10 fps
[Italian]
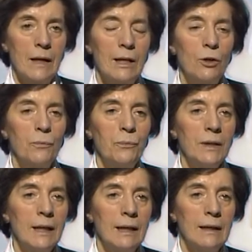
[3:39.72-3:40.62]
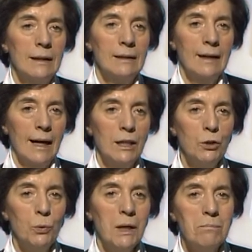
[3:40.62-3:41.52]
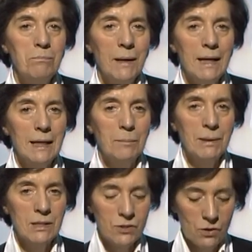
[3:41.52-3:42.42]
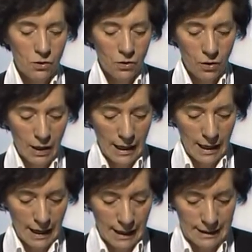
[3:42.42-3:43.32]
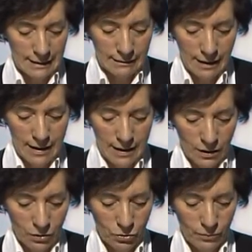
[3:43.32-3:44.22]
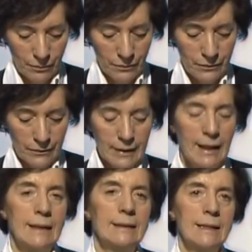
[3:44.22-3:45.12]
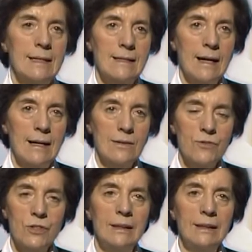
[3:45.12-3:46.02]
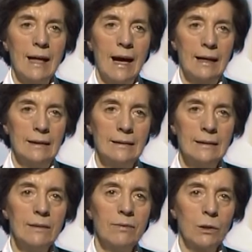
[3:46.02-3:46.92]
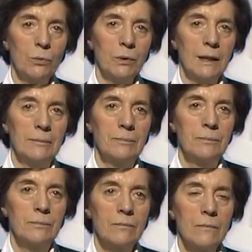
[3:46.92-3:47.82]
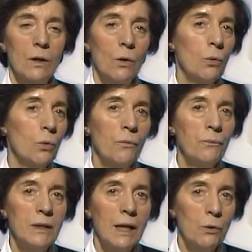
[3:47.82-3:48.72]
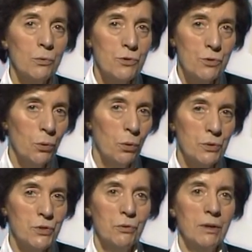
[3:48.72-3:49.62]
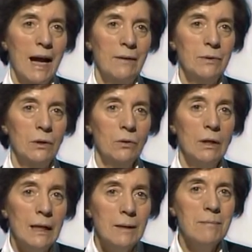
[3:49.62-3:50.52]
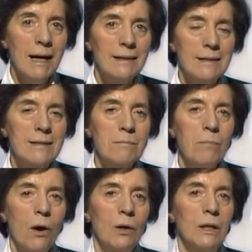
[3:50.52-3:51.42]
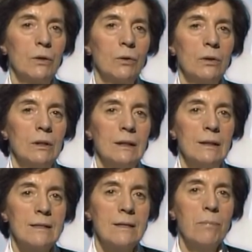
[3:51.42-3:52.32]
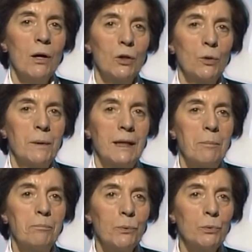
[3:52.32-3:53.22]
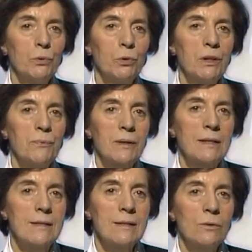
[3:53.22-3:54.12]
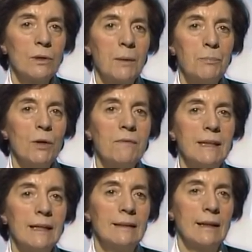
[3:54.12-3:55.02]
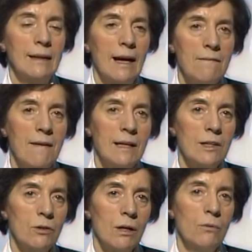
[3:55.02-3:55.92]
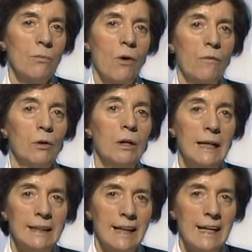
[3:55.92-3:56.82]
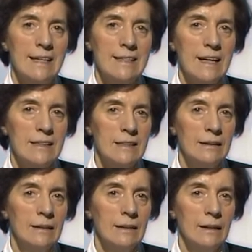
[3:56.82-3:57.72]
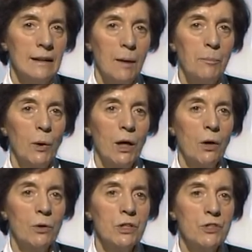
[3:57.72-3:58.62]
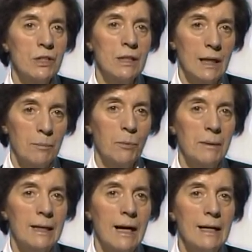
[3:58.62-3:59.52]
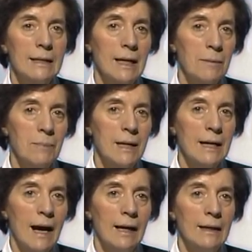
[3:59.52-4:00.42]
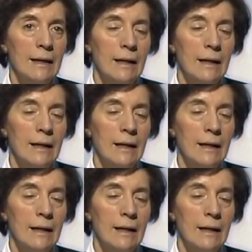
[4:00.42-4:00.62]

Il confine tra i due imperi passò all'interno della stessa città di Verona. Un confine non solo geografico, ma anche simbolico. Simbolico perché punto di frizione più evidente tra il vecchio e il nuovo, tra gli eserciti napoleonici repubblicani e imperiali